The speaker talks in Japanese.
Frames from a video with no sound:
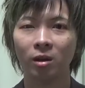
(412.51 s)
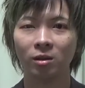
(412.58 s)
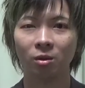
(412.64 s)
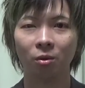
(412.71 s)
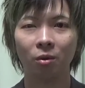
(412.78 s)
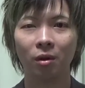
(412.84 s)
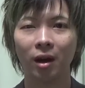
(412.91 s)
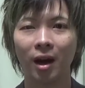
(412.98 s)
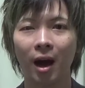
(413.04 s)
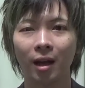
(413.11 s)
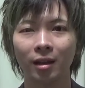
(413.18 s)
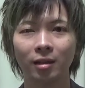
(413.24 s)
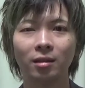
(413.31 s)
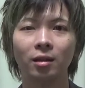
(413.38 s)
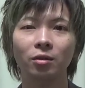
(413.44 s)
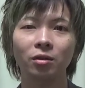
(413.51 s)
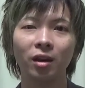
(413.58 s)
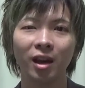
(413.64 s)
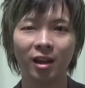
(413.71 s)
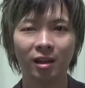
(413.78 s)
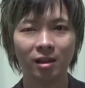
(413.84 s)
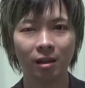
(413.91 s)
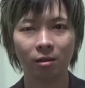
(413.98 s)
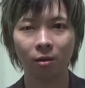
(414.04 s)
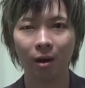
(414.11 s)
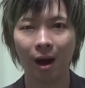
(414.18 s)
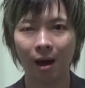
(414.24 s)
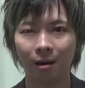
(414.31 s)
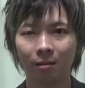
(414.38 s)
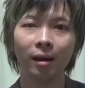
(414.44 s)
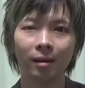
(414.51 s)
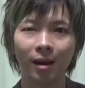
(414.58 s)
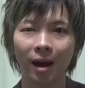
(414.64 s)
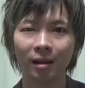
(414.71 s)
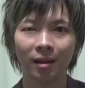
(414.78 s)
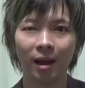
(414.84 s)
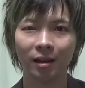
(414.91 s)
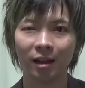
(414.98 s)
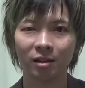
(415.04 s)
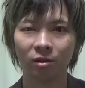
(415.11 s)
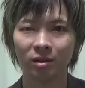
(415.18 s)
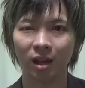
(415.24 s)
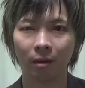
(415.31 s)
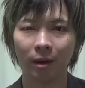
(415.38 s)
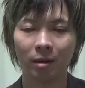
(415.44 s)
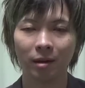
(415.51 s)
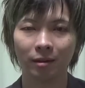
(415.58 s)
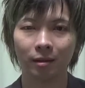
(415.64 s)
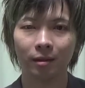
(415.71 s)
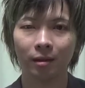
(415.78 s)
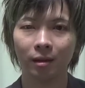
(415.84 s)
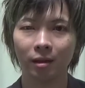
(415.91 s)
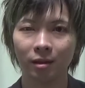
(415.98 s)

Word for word: そこから果たして抜け出せるのか、ランナーたちのサバイバル、